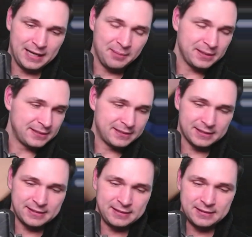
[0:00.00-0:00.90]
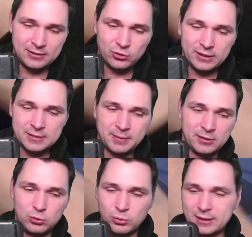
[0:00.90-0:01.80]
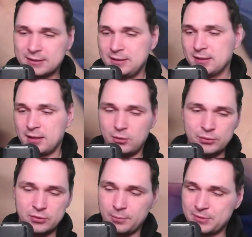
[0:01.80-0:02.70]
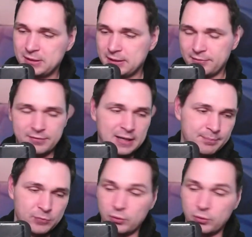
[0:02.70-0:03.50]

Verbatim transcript: Aber dass ich tatsächlich dann doch jetzt mal hier Glurak ziere aus Obsidian Flammen,